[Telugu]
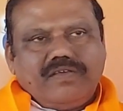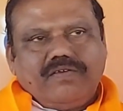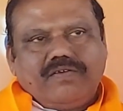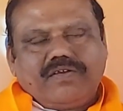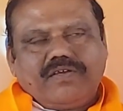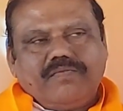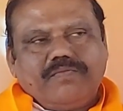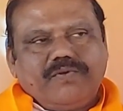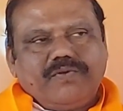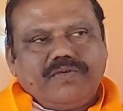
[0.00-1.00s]
ఈ యొక్క
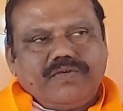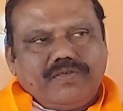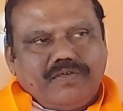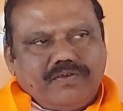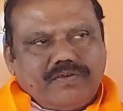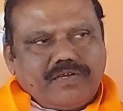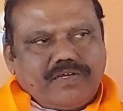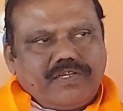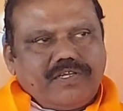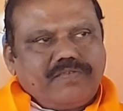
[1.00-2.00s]
ఇప్పుడు ఈ ఈ యొక్క
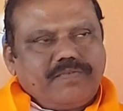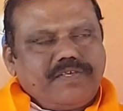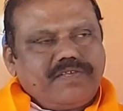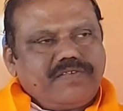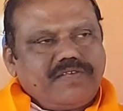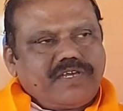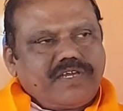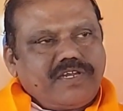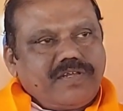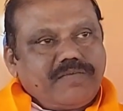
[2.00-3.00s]
టీఎస్పిఎస్సి
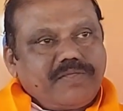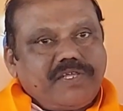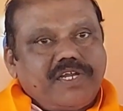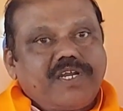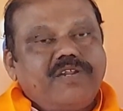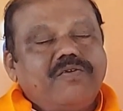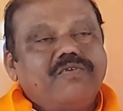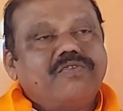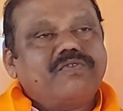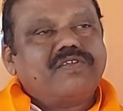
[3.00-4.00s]
కానీ లేకపోతే ధరణిలో
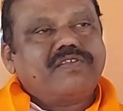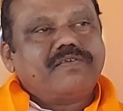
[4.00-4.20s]
వస్తున్న